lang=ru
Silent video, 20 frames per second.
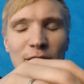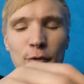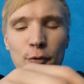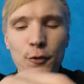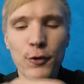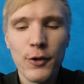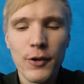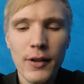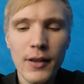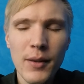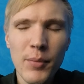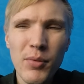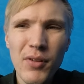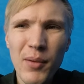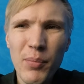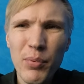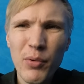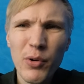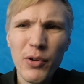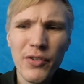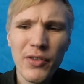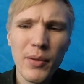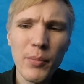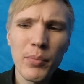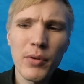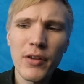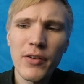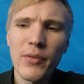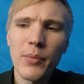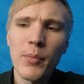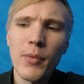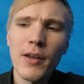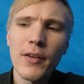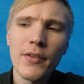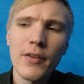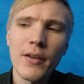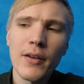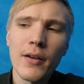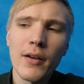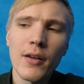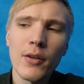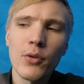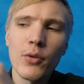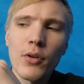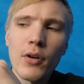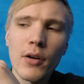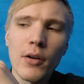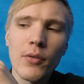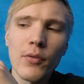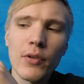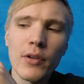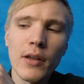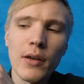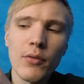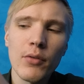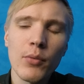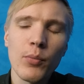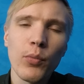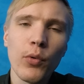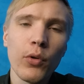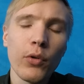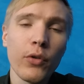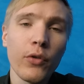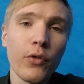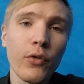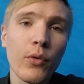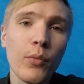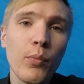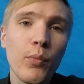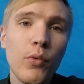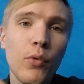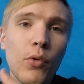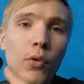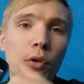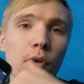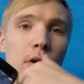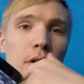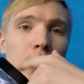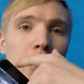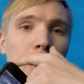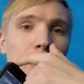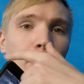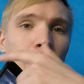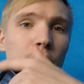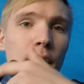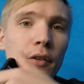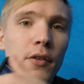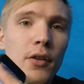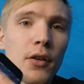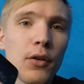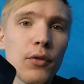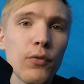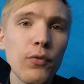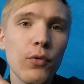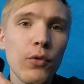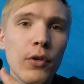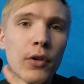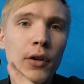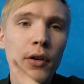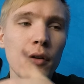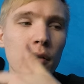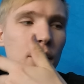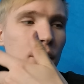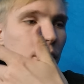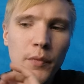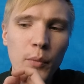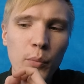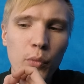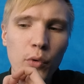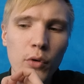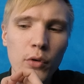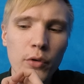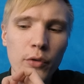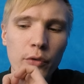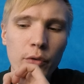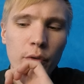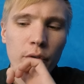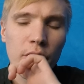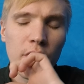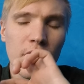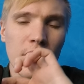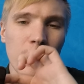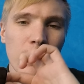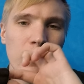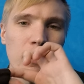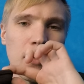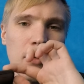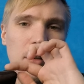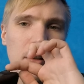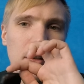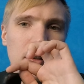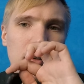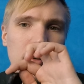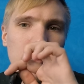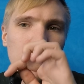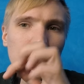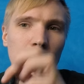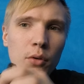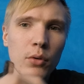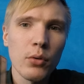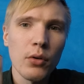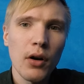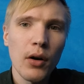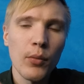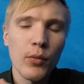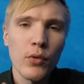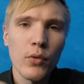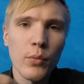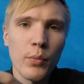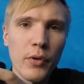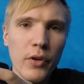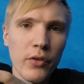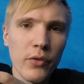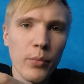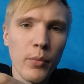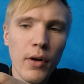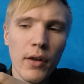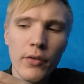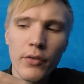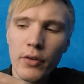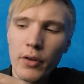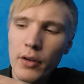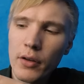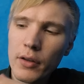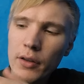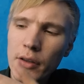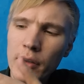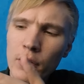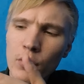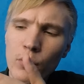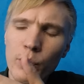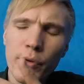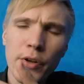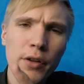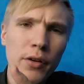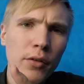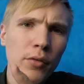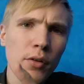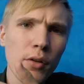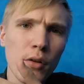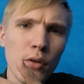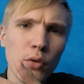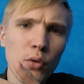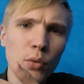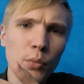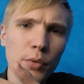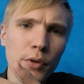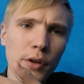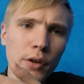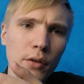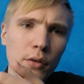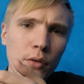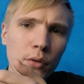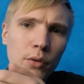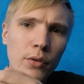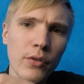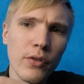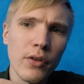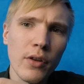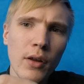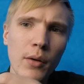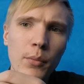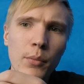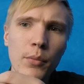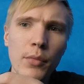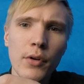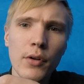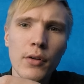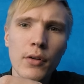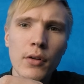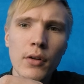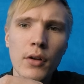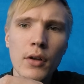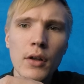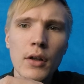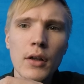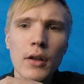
Вот. Это была просто пластмасска, которая вот так вот полностью по рамке телефона, полностью закрывал антенную рамку пластмасска и дублировал кнопки. То есть там был